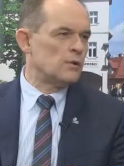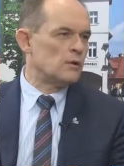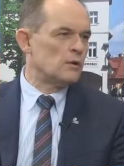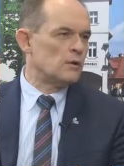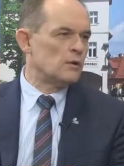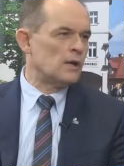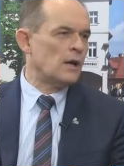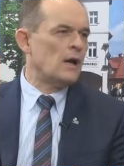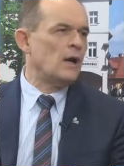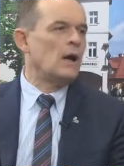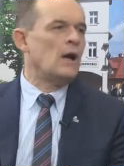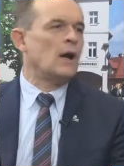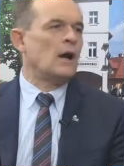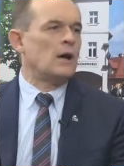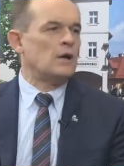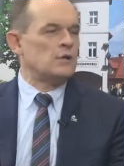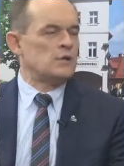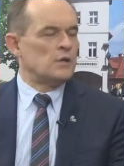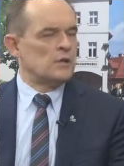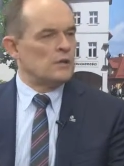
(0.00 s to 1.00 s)
miliona
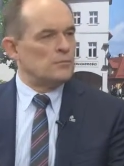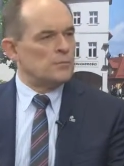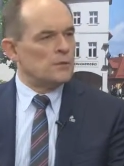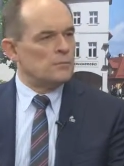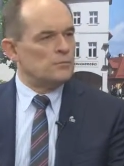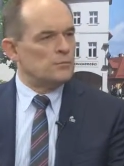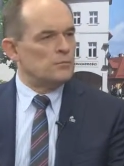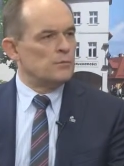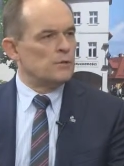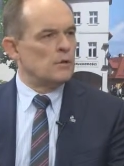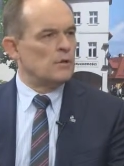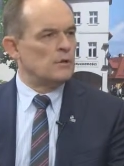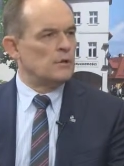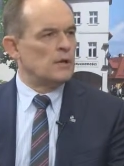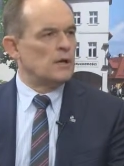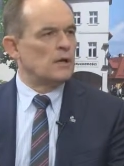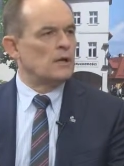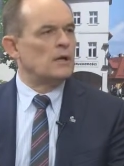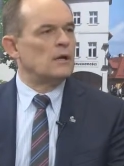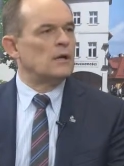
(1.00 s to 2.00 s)
a 7,5
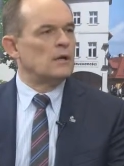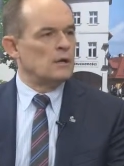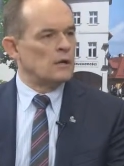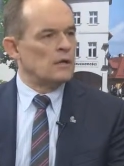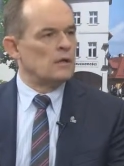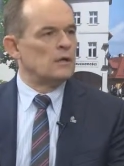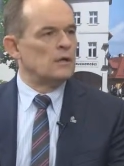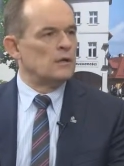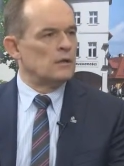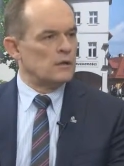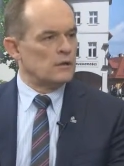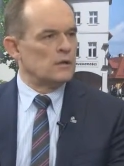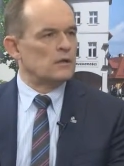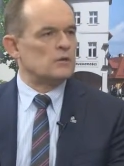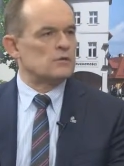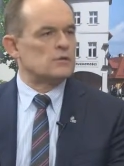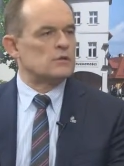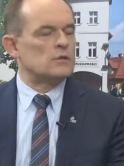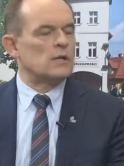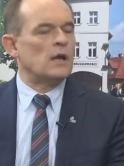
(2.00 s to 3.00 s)
miliona e, e,
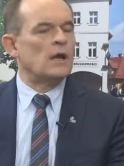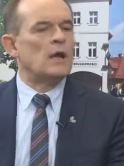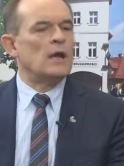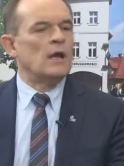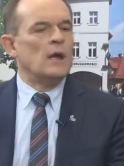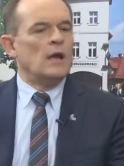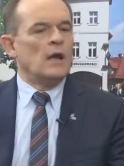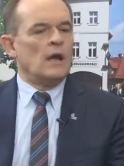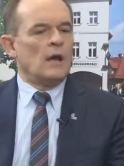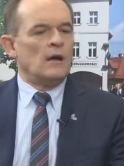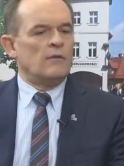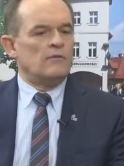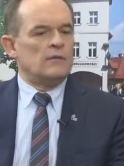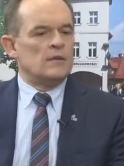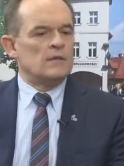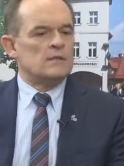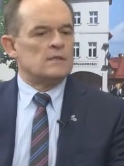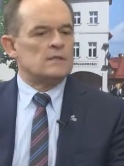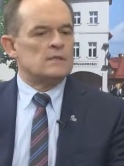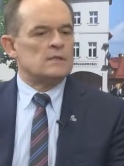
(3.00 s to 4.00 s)
rocznie. A
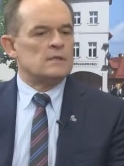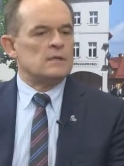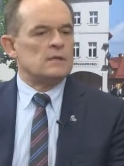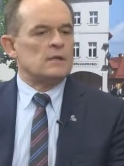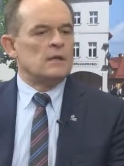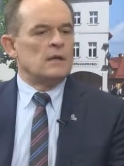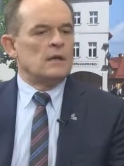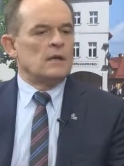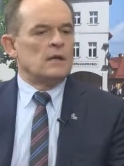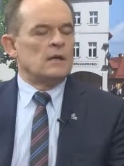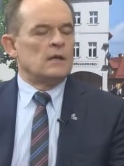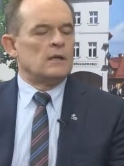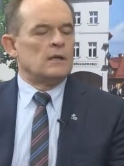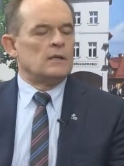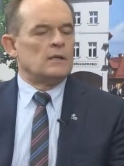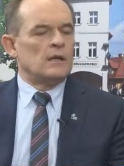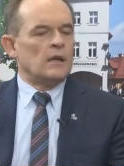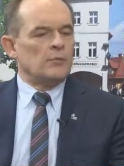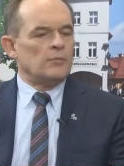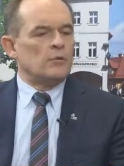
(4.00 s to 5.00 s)
więc e,
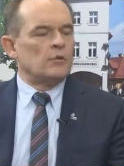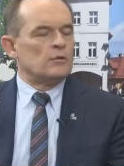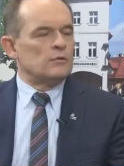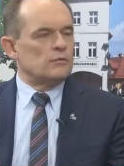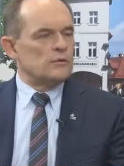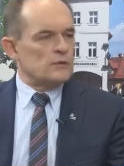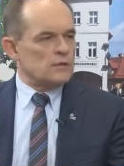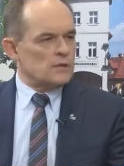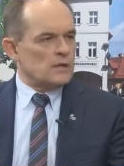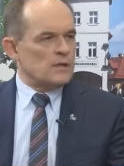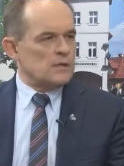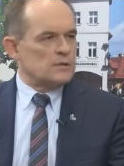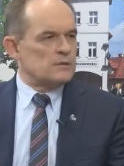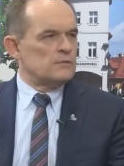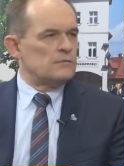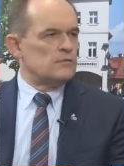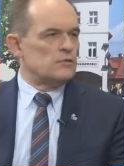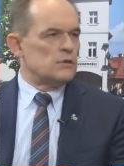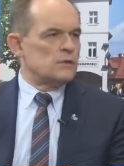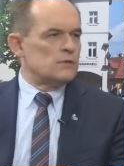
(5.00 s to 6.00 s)
ta podwyżka z
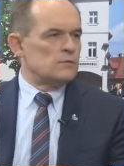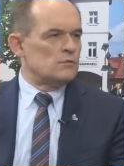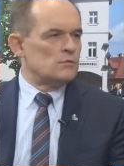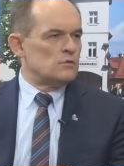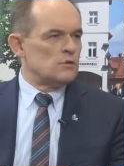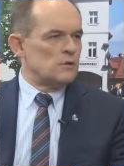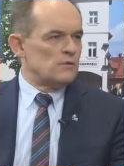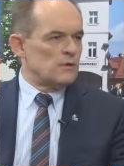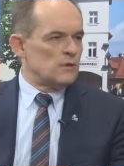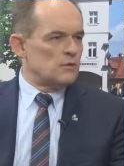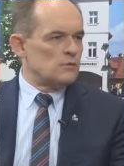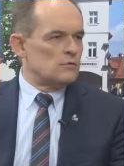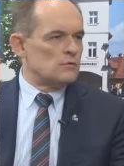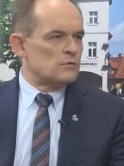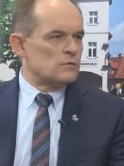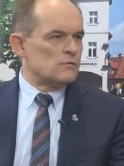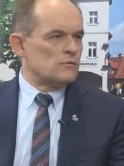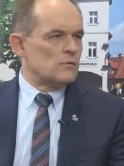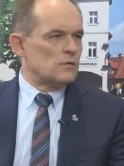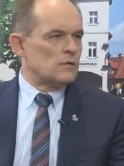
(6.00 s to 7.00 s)
29
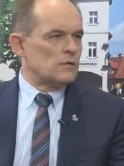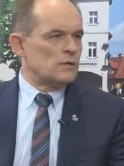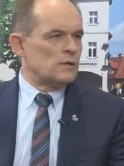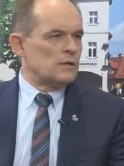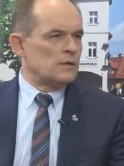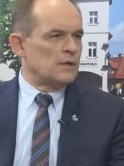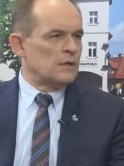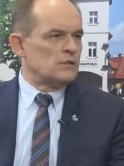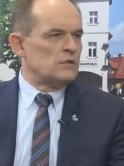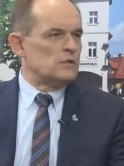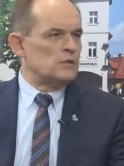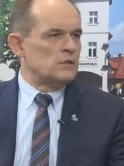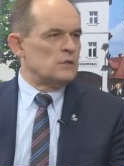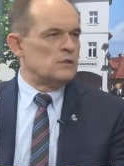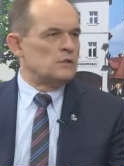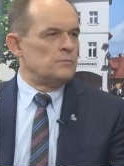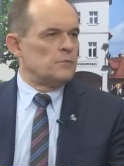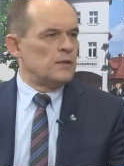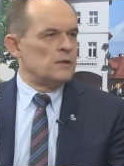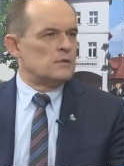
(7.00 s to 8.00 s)
zł na
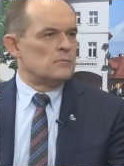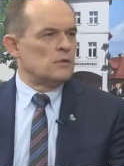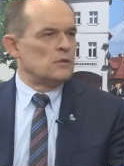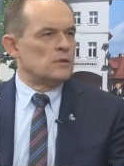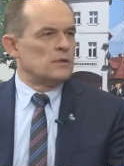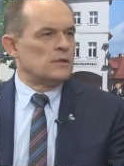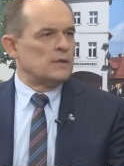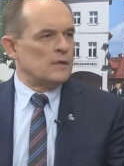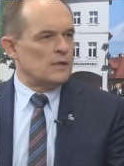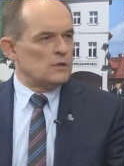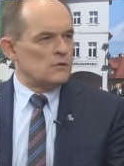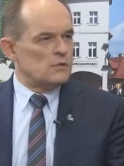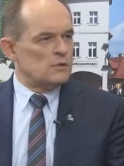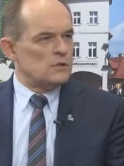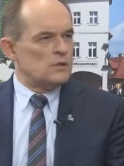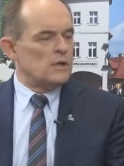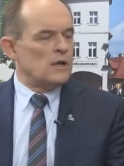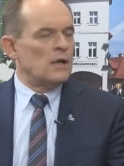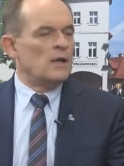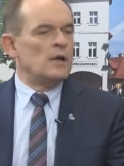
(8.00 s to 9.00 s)
35 zł na
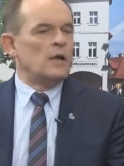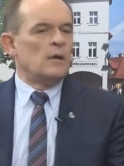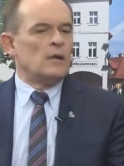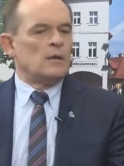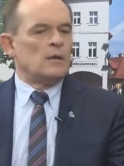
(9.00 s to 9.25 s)
rodzinę